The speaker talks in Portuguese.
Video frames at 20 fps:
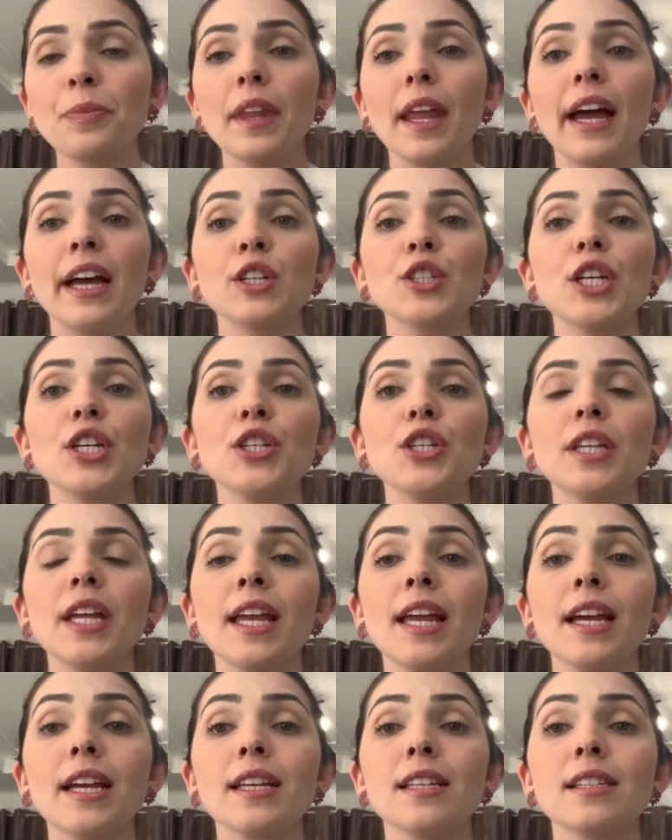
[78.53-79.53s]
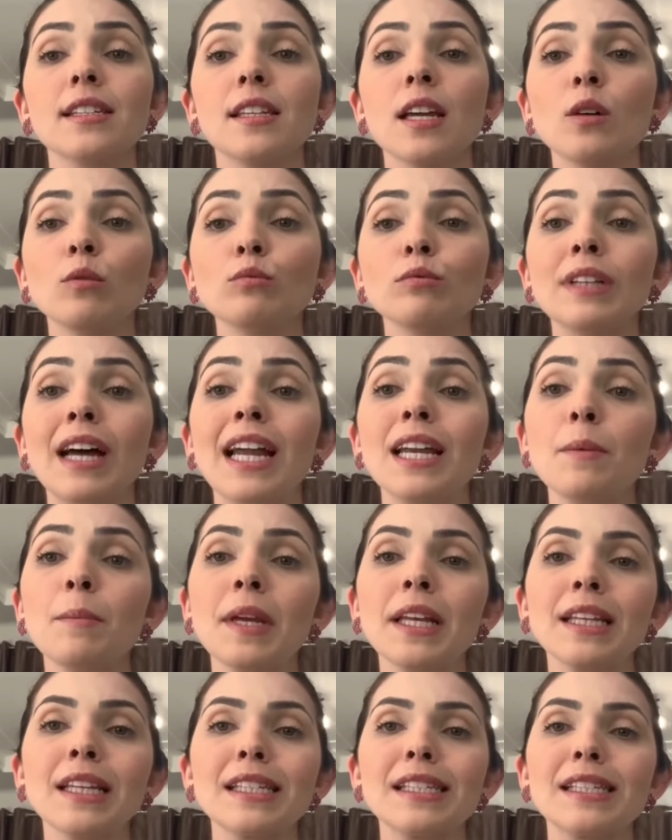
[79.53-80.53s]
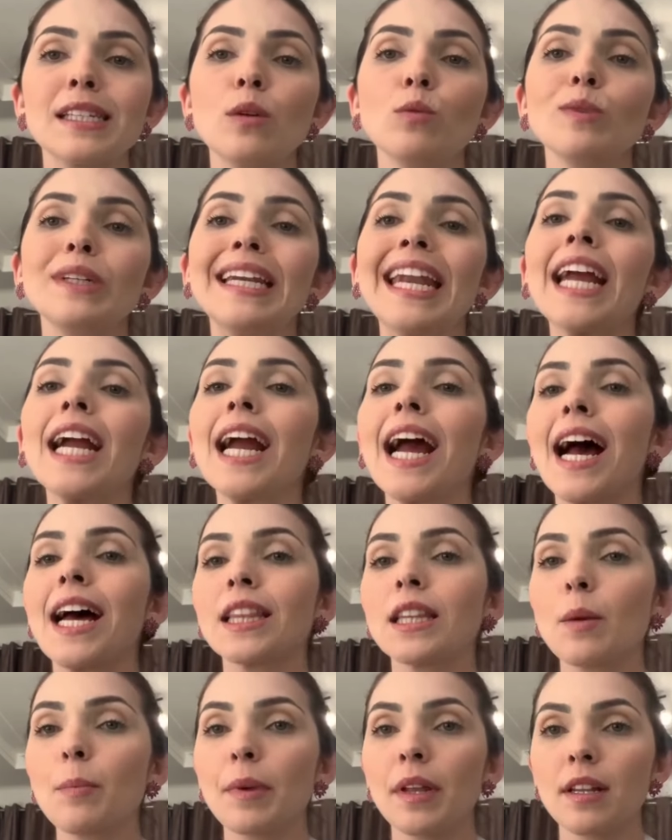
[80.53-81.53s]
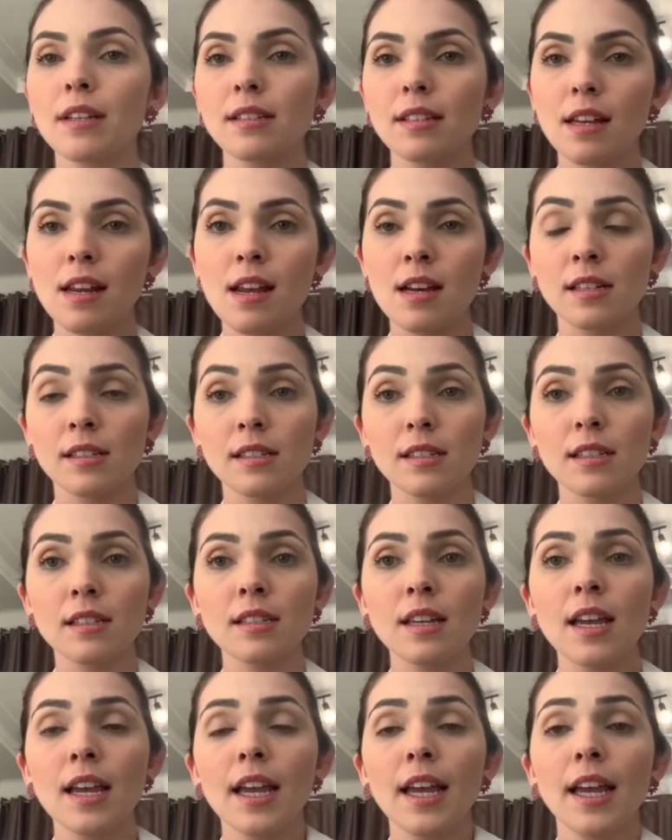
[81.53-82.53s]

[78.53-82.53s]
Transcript: a gente tem a questão da alimentação negada pelas crianças.